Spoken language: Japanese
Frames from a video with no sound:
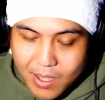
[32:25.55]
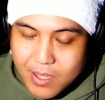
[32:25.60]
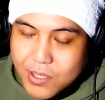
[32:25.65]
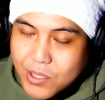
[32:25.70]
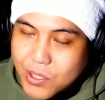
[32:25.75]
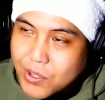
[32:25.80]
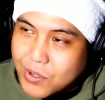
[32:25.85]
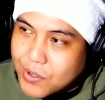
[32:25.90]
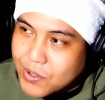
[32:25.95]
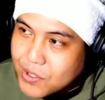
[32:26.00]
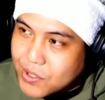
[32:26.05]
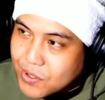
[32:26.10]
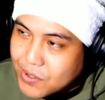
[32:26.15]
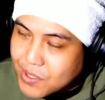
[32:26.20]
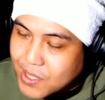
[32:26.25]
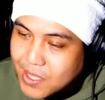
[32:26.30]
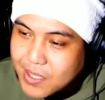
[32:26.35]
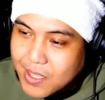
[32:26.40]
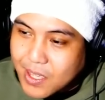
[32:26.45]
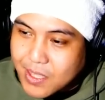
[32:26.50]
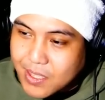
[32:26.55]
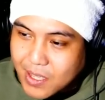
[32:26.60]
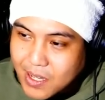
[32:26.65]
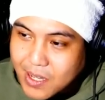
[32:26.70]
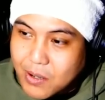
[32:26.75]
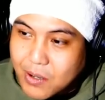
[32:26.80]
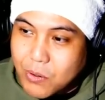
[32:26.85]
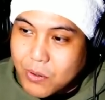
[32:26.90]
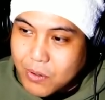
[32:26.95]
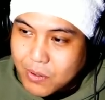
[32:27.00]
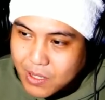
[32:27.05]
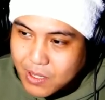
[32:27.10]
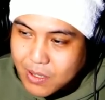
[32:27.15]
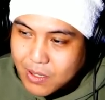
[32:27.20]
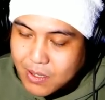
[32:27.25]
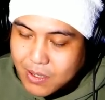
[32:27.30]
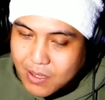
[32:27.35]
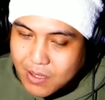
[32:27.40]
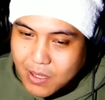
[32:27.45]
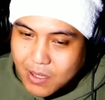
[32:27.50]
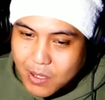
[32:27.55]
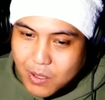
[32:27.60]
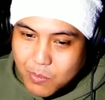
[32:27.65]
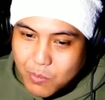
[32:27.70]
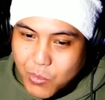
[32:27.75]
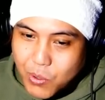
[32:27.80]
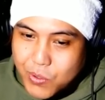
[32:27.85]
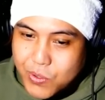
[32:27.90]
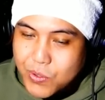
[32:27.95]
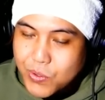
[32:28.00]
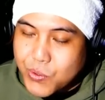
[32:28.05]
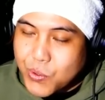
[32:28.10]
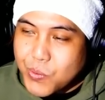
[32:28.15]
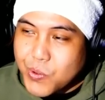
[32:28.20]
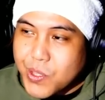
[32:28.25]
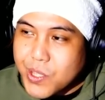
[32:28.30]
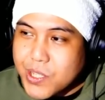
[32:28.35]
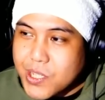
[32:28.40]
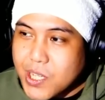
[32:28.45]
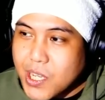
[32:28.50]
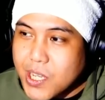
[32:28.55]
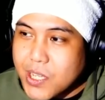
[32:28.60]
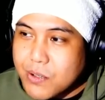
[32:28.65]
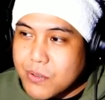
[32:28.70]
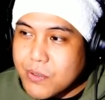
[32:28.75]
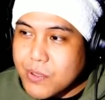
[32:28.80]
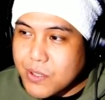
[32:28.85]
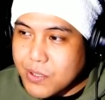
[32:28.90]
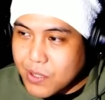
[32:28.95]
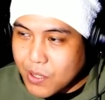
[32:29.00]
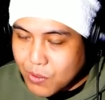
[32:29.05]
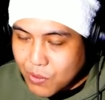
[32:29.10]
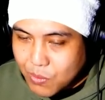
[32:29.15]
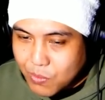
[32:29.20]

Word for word: 90年代の中頃に僕の友達がいるんですけど、